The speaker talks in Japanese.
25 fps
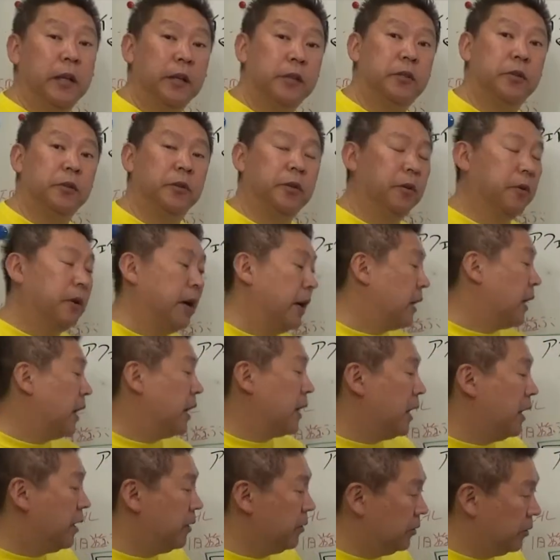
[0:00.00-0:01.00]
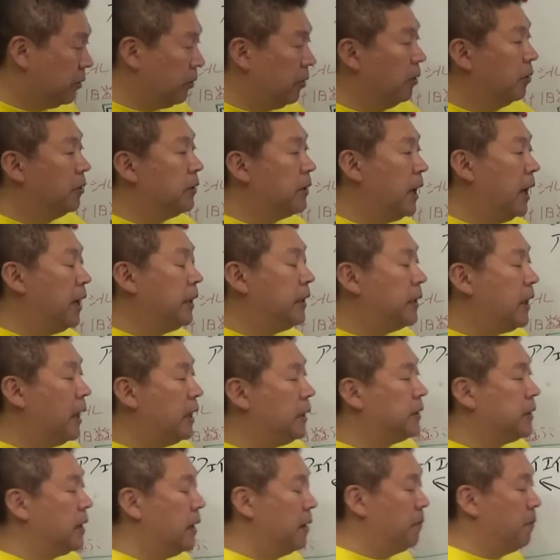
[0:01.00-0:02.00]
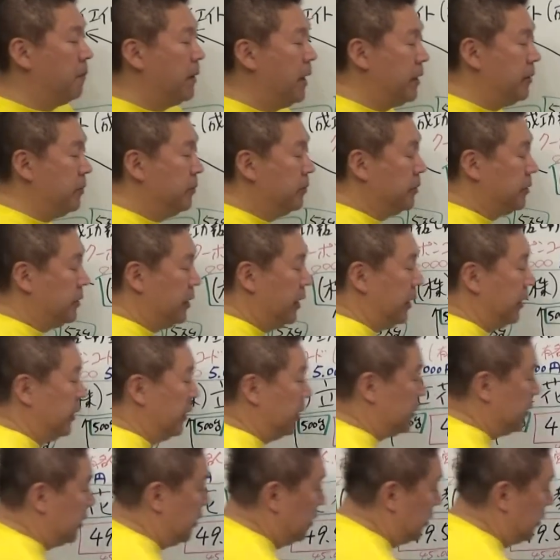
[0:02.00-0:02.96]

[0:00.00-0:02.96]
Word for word: 手数料がかかると。だいたい34,000円です